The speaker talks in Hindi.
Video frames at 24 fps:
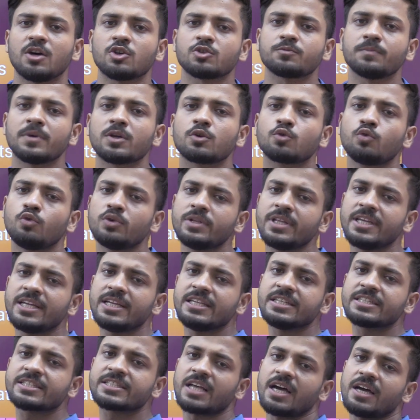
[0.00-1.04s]
था उसमें खुद
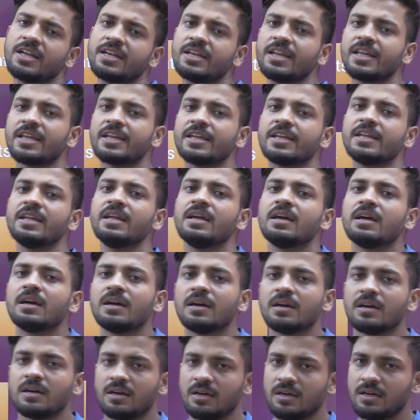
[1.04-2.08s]
इंसान ने ही
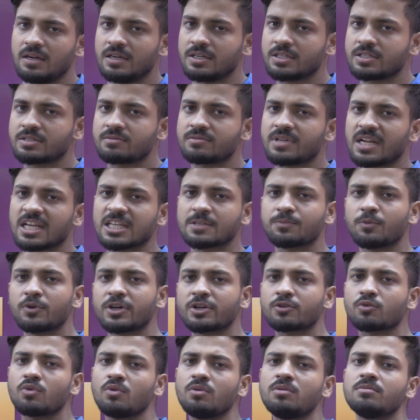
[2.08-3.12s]

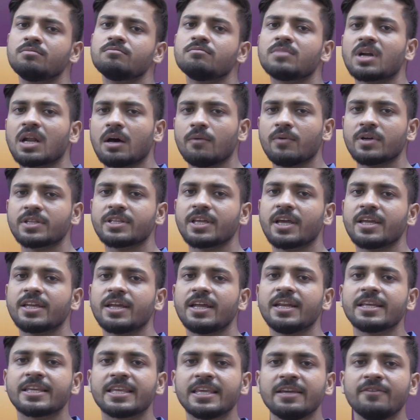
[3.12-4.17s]
ट्रांसपोर्ट को बढ़ावा दिया
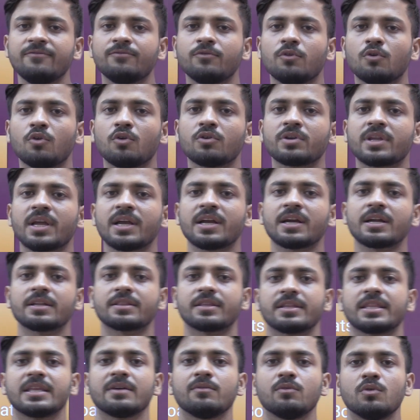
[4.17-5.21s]
यानी कि वो लोग क्या
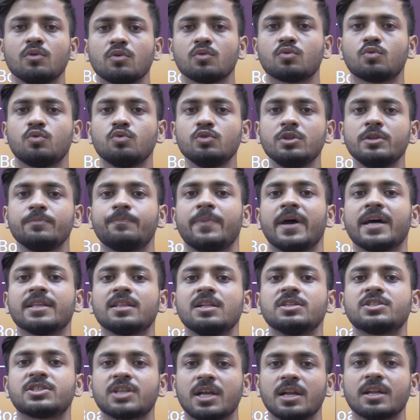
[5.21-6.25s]
करते थे वो लोग खुद
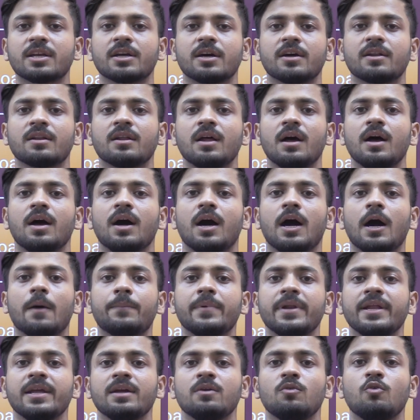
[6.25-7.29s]
पैदल चलकर
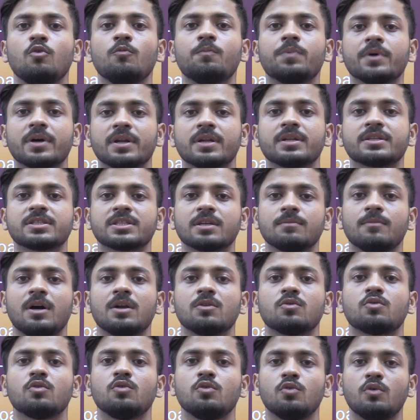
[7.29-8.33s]
अपने ऊपर
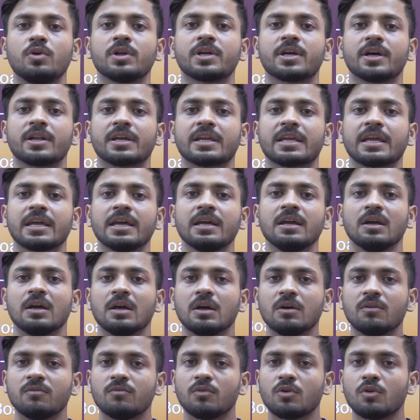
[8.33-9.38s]
सामान को लोड करके
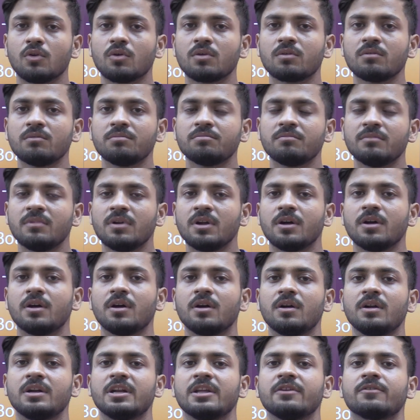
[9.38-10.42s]
वो लोग
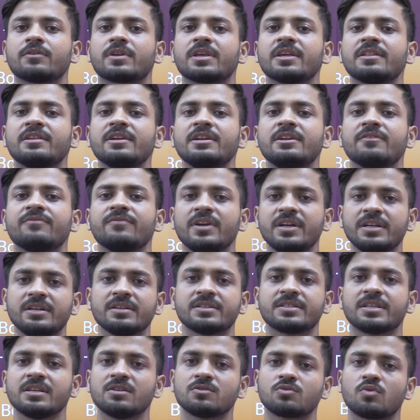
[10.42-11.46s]
किसी डिफिनेट
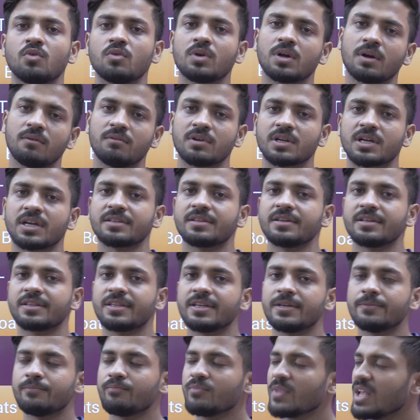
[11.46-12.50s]
डिस्टेंस को कवर करते
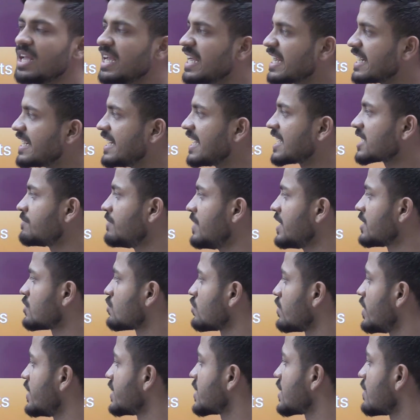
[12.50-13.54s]
थे नेक्स्ट में
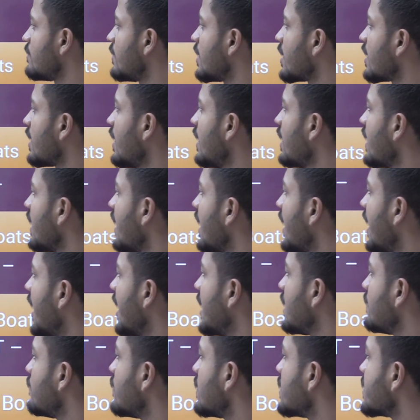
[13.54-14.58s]
स्टूडेंट्स हमारा
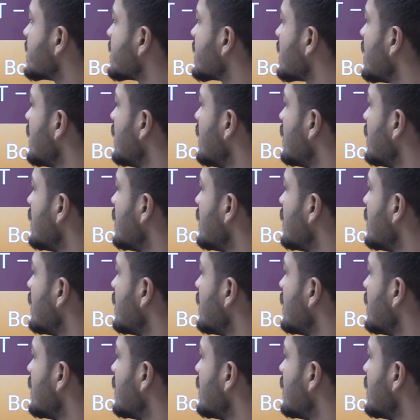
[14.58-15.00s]
एनिमल्स